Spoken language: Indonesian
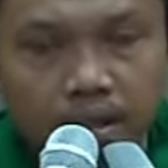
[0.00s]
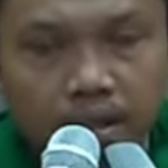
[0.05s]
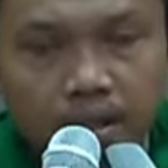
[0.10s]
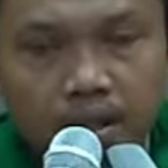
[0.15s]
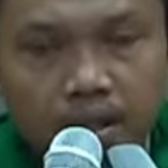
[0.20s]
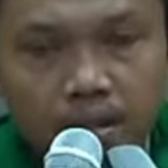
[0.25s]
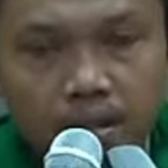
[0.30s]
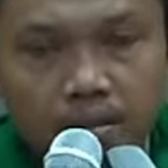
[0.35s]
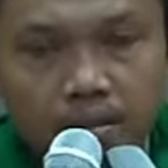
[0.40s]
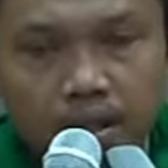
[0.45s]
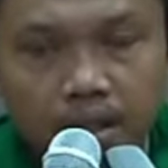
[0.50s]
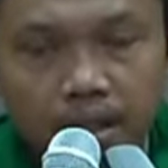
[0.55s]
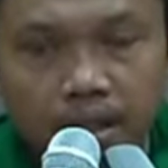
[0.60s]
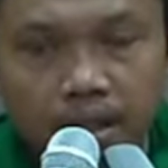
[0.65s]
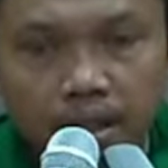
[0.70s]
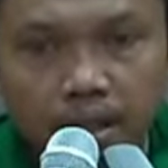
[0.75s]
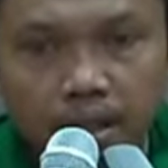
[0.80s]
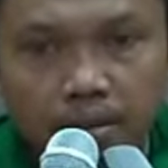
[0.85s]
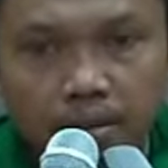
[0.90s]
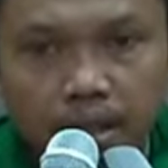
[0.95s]

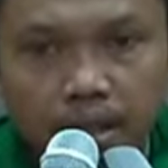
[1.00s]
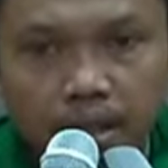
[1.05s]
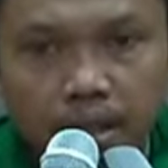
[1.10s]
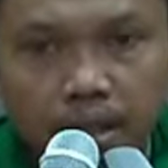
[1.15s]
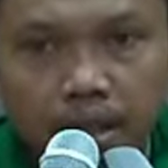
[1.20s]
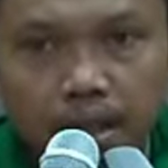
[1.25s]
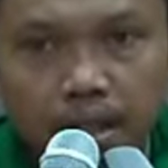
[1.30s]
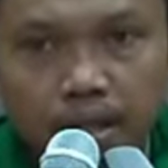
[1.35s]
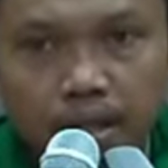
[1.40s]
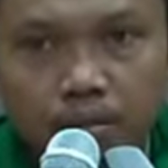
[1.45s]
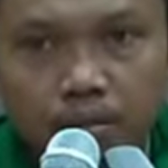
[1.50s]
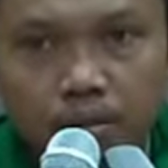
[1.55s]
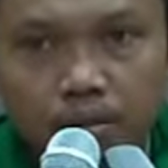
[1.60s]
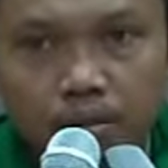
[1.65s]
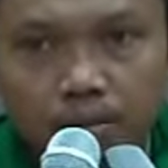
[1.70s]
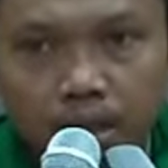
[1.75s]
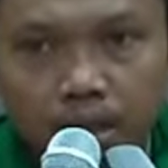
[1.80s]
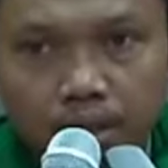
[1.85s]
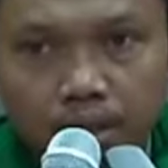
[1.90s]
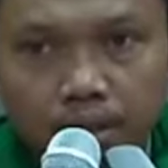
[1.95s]
Sebagian mereka yang
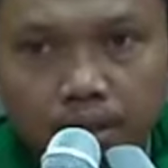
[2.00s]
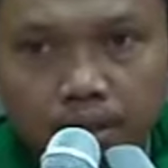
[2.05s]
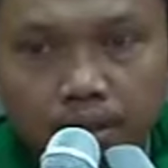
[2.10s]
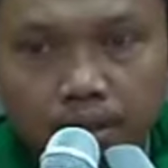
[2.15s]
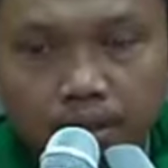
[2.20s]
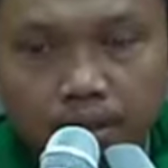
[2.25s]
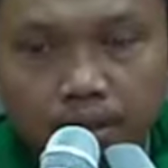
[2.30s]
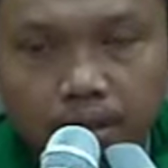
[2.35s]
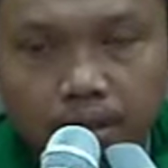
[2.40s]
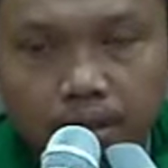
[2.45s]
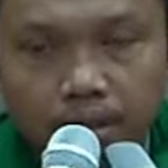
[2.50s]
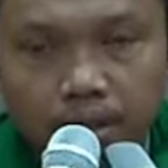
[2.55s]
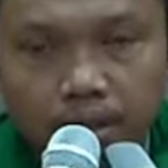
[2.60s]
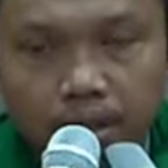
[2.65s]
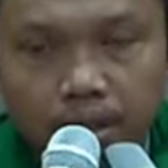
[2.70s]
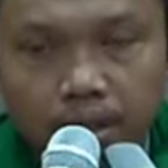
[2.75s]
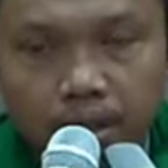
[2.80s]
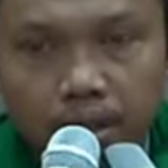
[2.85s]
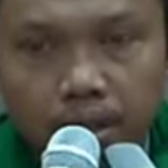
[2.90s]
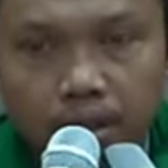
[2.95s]
mukmin
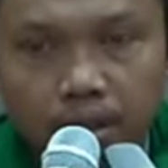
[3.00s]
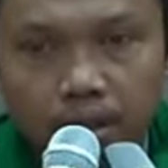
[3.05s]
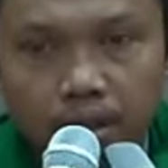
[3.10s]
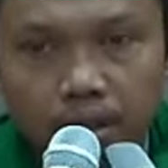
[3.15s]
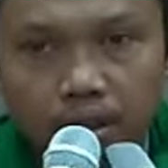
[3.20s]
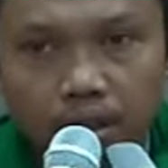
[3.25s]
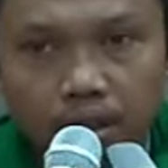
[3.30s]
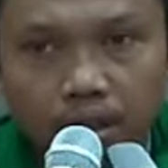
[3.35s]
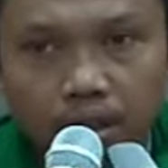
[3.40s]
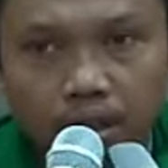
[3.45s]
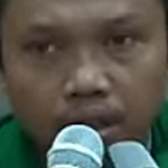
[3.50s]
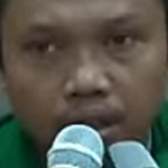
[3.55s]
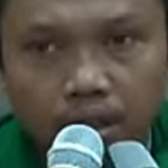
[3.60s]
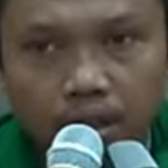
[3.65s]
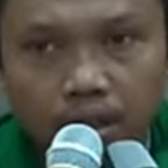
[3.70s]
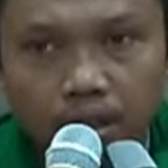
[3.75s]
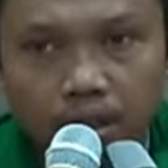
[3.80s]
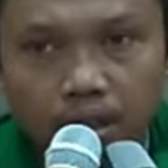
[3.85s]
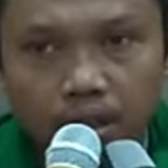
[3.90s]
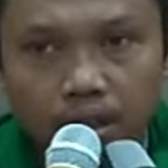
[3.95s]
oleh
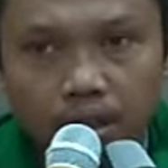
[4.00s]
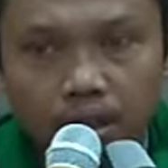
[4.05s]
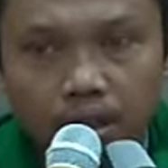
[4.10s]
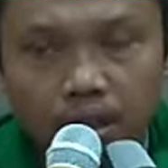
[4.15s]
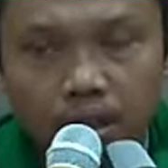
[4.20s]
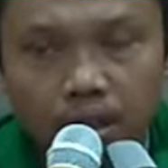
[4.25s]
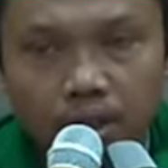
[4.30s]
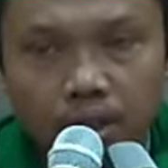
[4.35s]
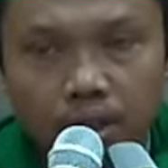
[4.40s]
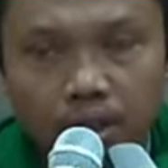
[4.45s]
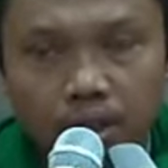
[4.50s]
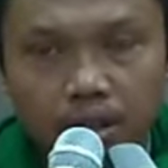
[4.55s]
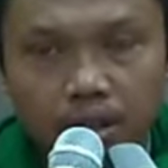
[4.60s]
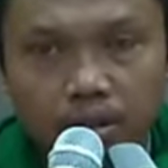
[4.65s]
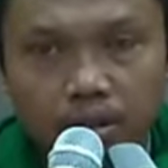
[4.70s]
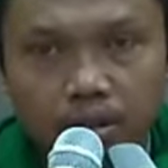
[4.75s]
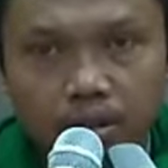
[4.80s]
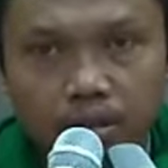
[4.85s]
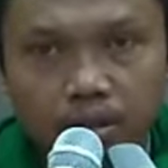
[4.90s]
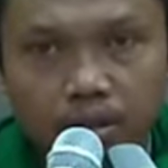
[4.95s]
Allah
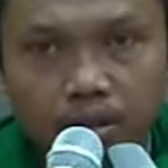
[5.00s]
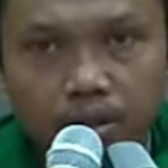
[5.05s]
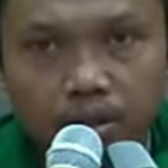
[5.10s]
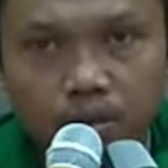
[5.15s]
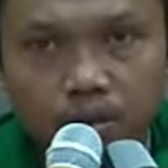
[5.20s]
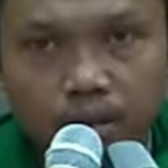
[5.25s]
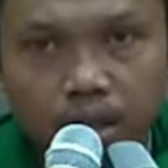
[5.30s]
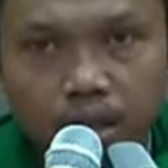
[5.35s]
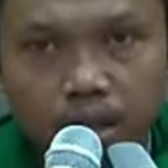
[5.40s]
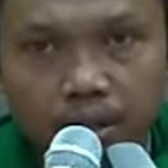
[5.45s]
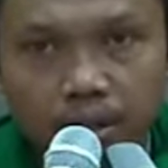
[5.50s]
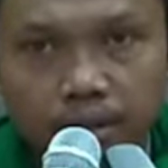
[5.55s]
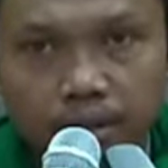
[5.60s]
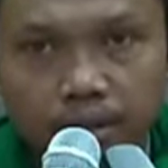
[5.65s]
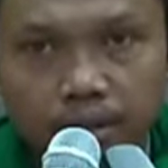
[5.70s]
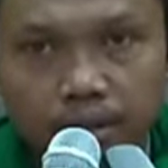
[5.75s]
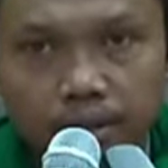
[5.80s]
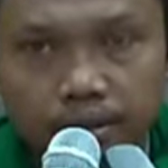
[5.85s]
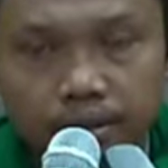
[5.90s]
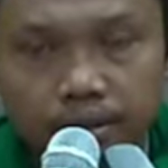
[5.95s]
lalu dimasukkan
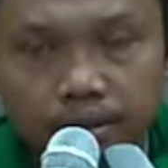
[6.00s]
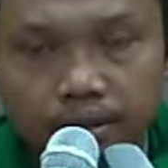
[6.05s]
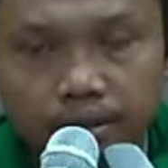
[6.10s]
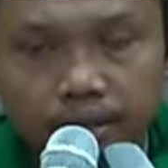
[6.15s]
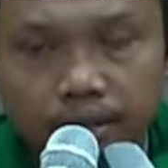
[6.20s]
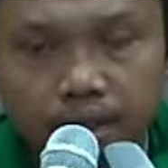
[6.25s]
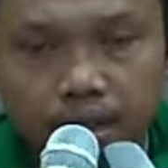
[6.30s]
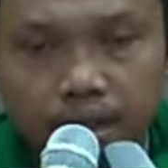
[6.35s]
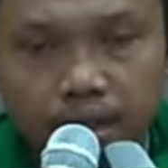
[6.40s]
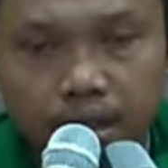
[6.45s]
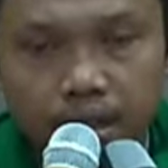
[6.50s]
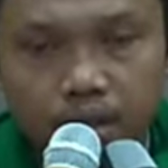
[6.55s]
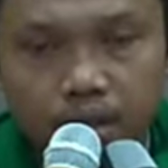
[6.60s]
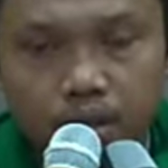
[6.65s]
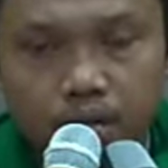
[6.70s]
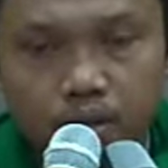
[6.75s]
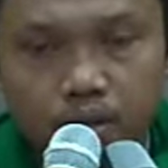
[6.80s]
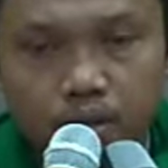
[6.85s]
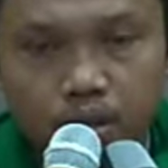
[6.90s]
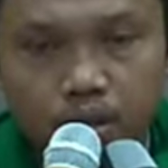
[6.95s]
ke
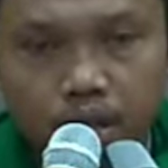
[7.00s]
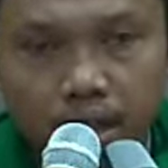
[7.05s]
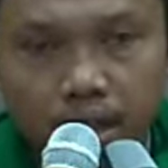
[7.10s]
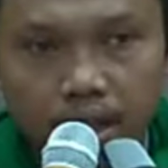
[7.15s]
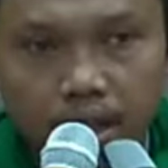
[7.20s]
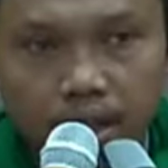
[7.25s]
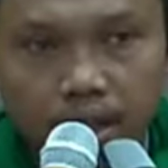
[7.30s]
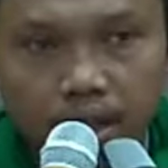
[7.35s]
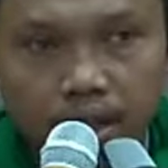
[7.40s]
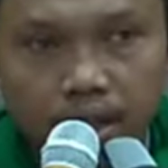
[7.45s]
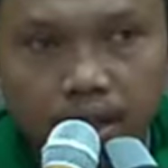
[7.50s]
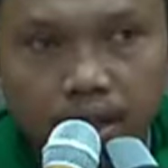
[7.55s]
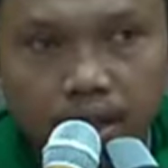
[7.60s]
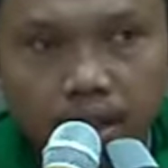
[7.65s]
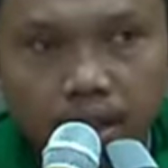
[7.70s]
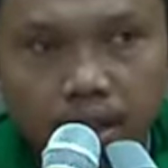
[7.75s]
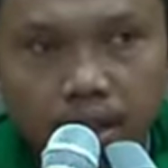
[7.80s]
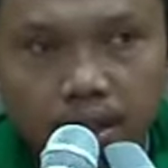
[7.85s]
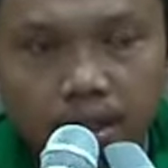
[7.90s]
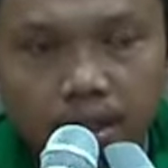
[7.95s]
dalam surga
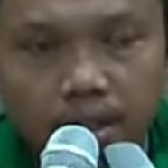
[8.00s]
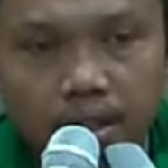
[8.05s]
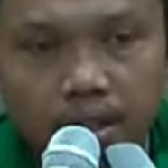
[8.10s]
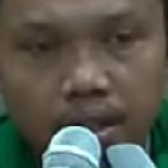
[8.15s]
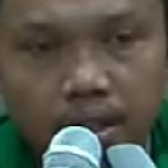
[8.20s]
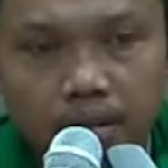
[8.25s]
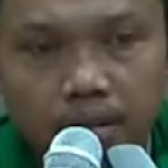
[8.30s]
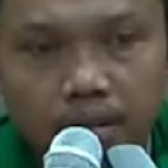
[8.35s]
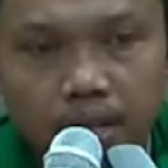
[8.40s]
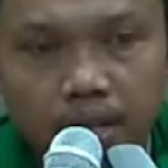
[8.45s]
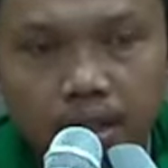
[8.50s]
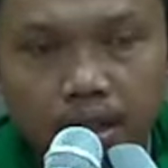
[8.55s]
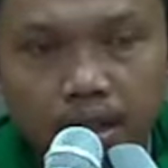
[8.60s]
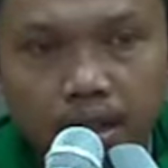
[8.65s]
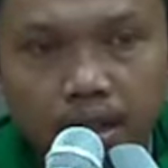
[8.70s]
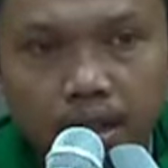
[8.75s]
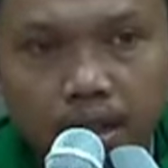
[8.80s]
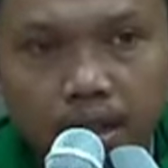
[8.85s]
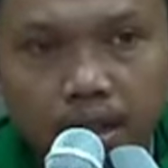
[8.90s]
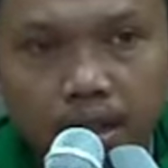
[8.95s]
Sementara
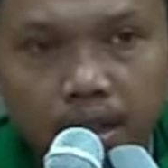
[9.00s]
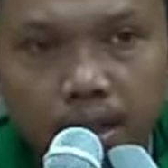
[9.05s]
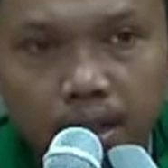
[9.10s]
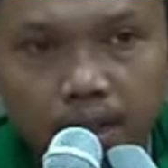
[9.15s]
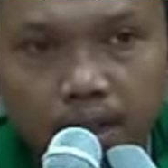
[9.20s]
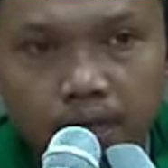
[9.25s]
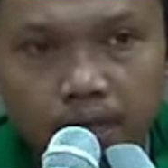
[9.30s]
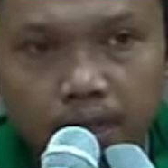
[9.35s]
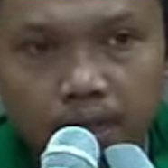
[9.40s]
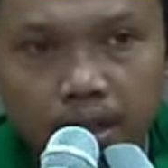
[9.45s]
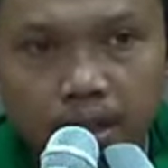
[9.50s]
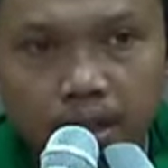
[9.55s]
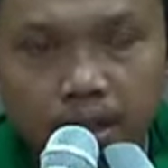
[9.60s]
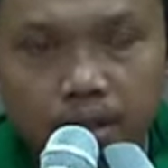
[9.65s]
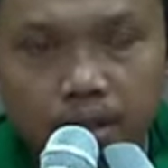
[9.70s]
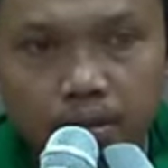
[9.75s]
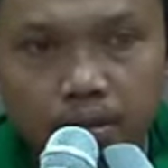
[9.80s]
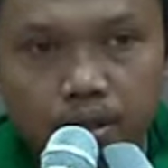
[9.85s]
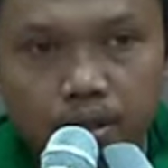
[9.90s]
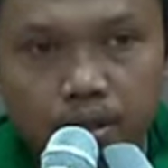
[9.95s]
yang kafir
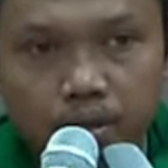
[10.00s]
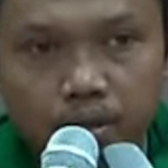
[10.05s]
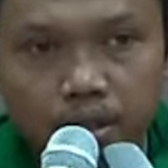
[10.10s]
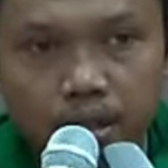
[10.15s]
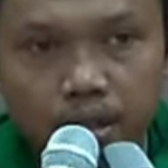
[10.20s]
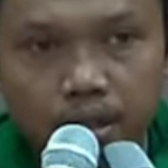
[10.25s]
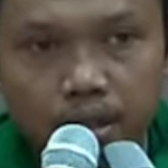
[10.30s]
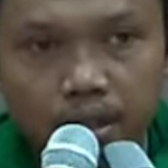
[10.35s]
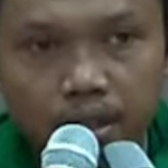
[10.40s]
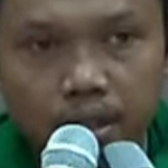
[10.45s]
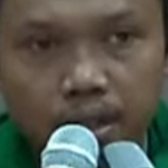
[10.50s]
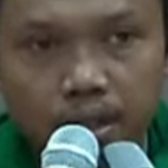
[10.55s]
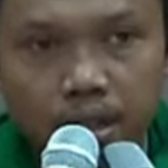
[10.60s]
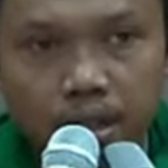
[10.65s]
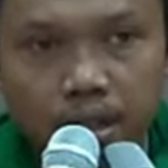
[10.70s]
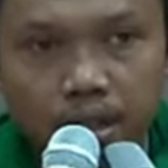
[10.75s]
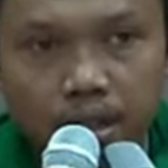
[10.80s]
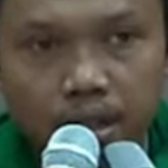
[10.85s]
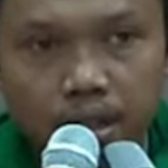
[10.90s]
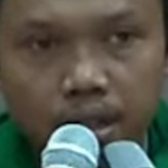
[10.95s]
dimasukkan ke
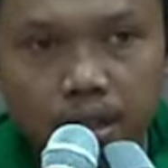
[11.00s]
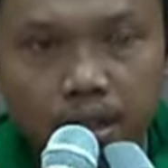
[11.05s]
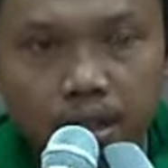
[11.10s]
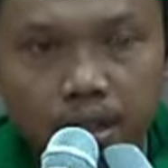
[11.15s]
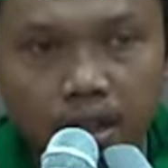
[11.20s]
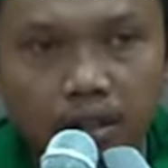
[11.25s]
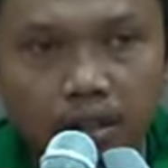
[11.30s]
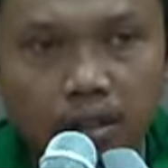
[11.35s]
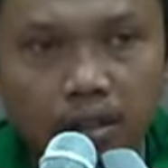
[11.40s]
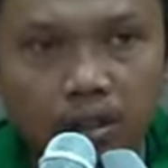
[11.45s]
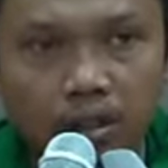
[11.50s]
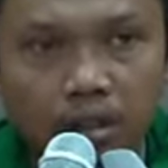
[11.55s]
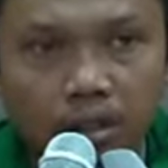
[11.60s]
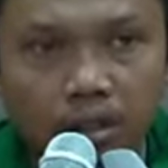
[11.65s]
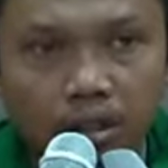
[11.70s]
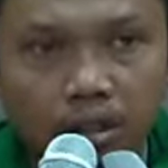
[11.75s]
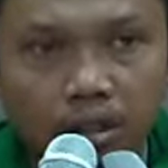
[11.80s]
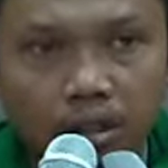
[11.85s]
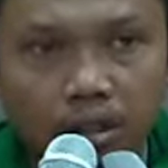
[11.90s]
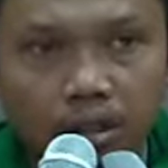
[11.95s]
neraka.
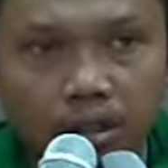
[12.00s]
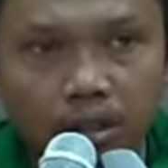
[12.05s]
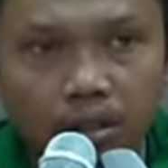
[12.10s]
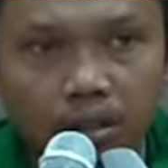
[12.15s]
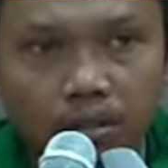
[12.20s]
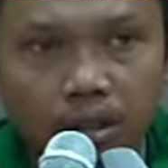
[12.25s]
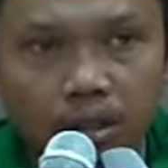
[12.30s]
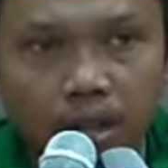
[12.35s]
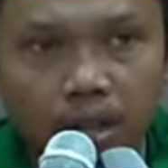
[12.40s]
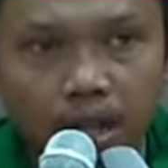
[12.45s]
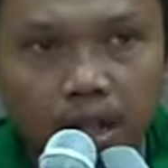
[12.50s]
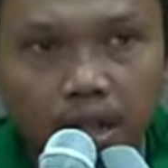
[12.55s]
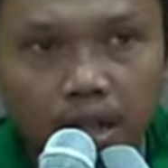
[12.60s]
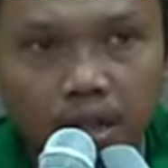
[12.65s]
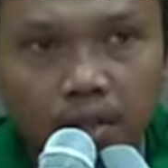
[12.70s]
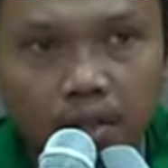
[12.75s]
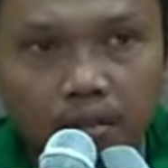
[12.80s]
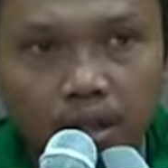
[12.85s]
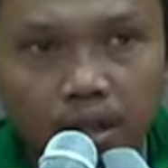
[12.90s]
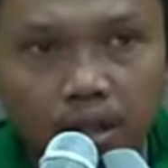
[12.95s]
Allah
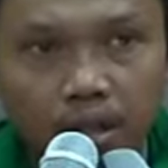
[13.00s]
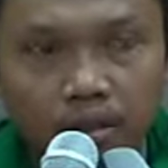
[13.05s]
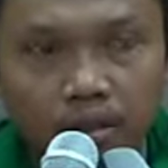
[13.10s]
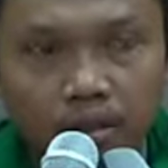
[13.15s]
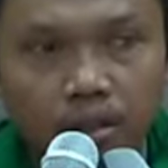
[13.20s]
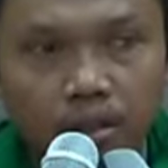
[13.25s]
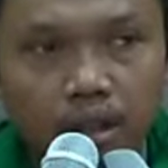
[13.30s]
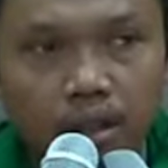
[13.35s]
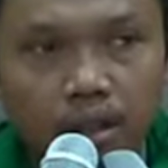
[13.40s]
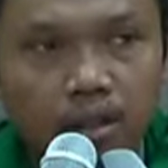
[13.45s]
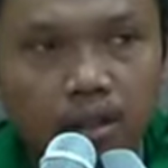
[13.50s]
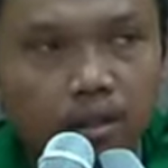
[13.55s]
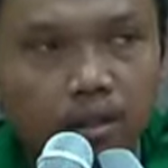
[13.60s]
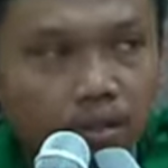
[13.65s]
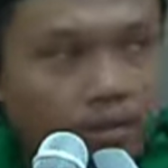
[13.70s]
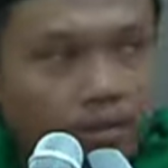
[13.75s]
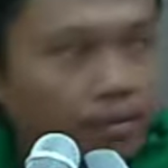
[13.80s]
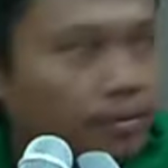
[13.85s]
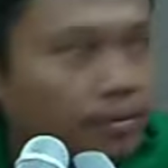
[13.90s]
berhak melakukan itu.